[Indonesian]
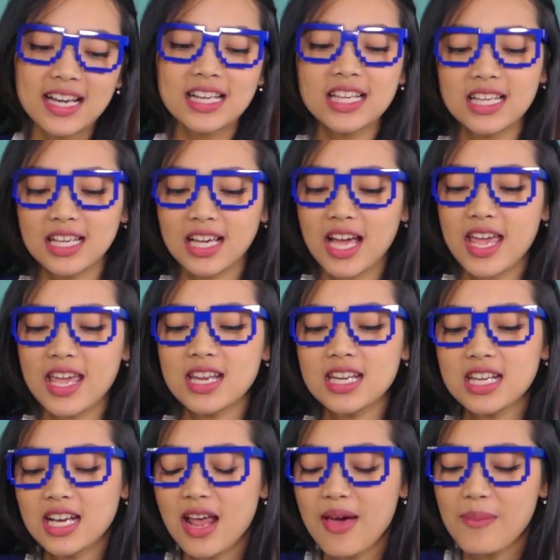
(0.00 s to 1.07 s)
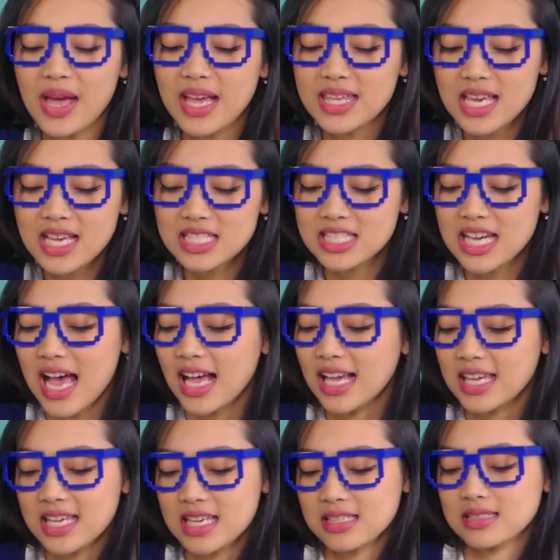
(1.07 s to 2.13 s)
Nih, kayak ini namanya
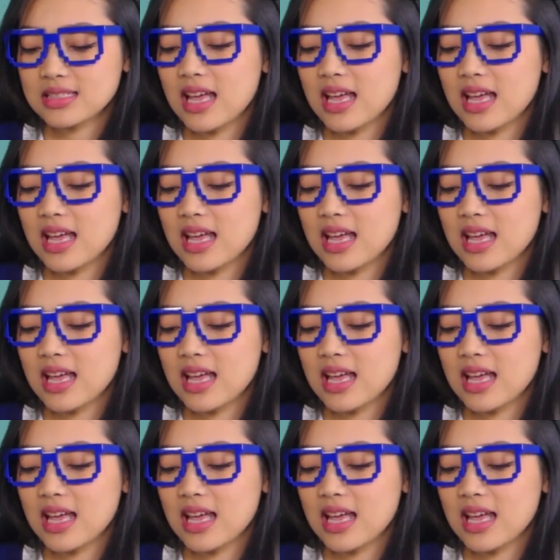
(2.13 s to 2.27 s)
Cakis